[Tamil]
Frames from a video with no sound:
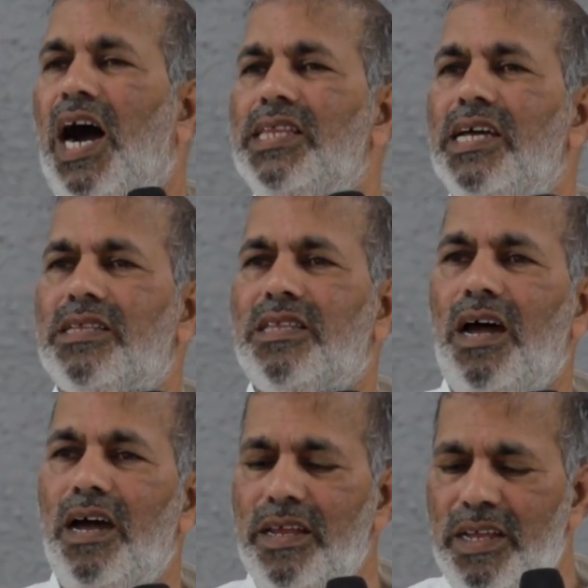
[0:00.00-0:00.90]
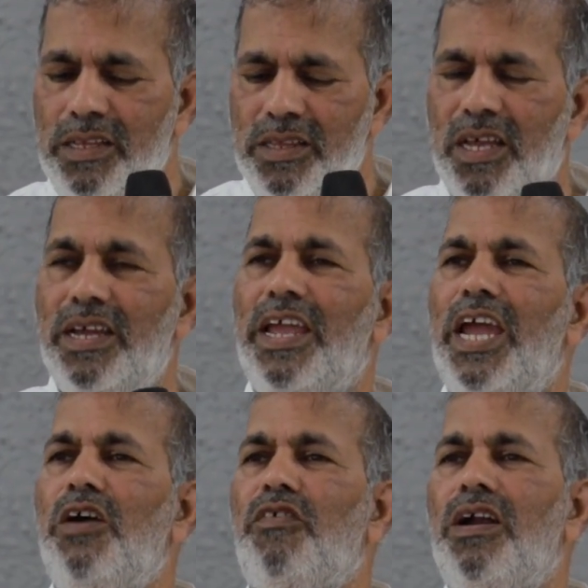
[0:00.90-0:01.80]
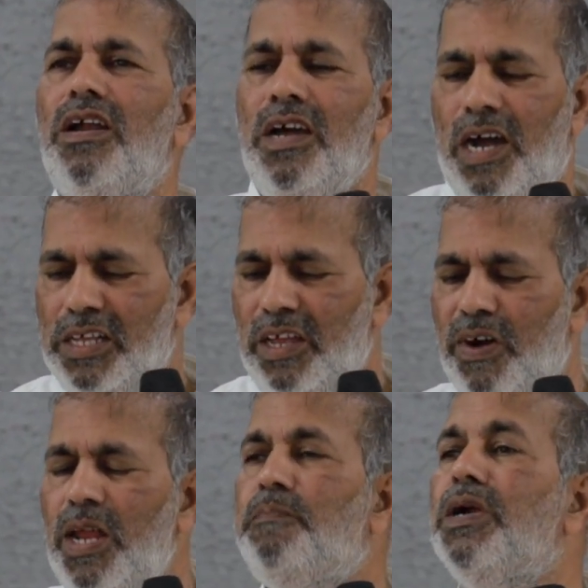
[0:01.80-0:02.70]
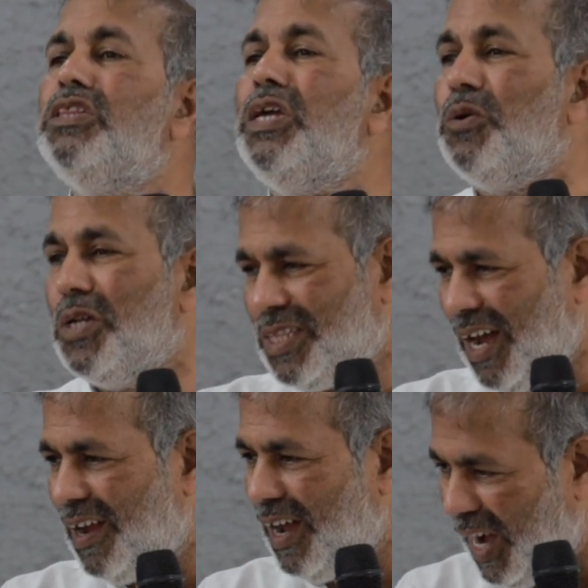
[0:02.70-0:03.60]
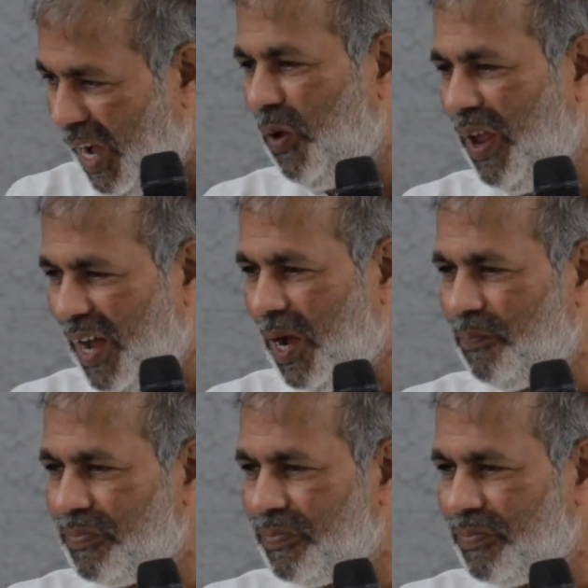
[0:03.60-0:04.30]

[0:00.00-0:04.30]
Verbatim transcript: அதைத்தான் இந்த ஏவாள் அதை வெளிப்படுத்தி கொடுத்தா ஹலையா